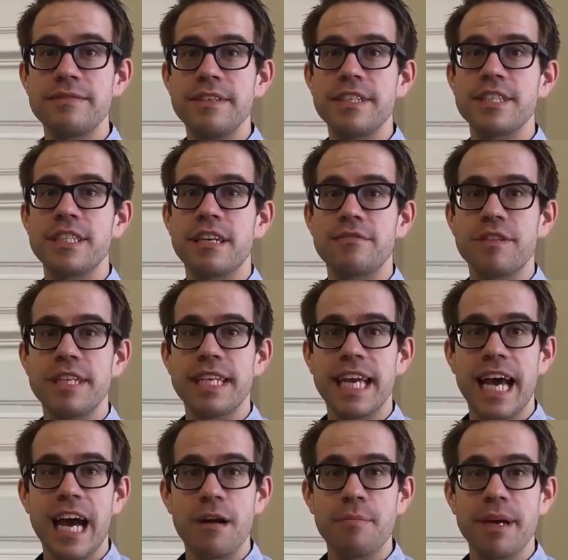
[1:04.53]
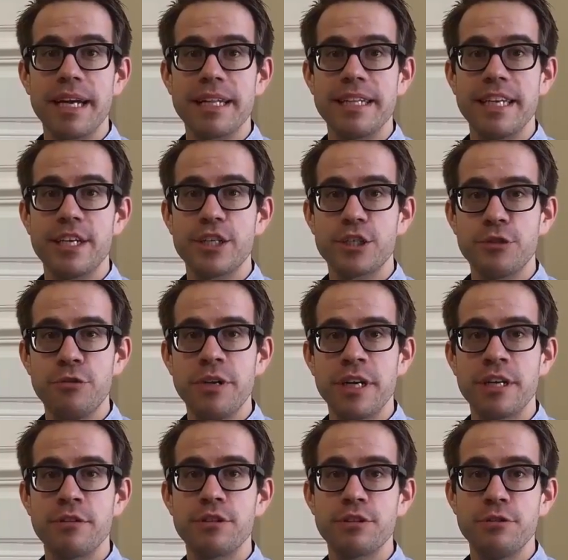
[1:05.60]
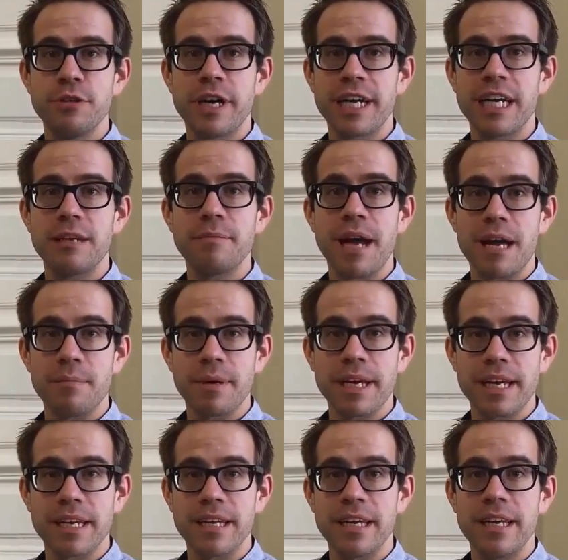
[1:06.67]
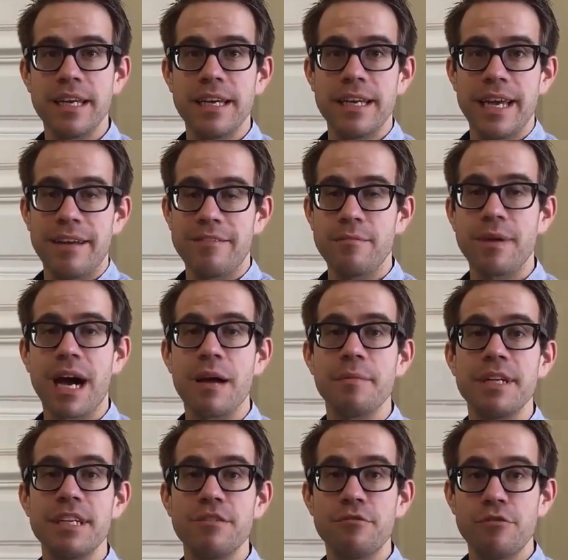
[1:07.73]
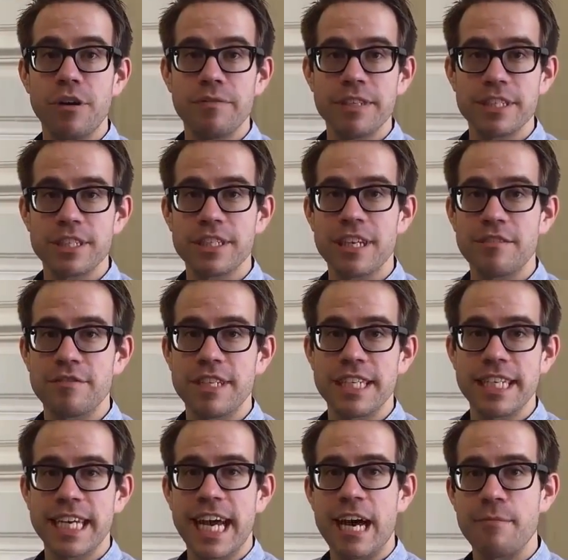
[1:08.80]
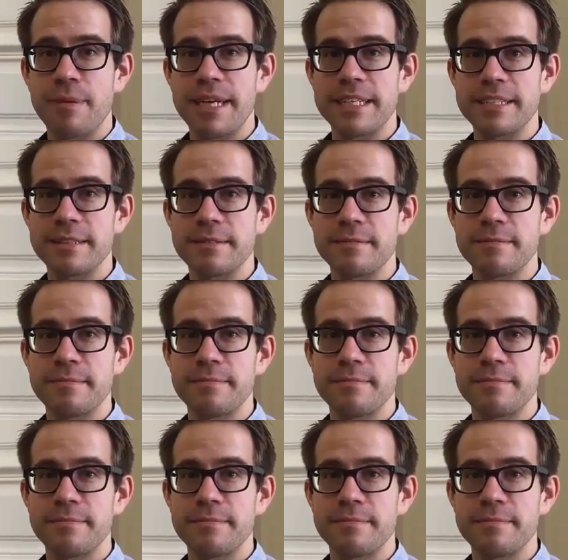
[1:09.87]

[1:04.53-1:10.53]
das wissenschaftliche Arbeiten ihren Schülern und Schülerinnen beibringen, etwa im Rahmen der vorwissenschaftlichen Arbeit.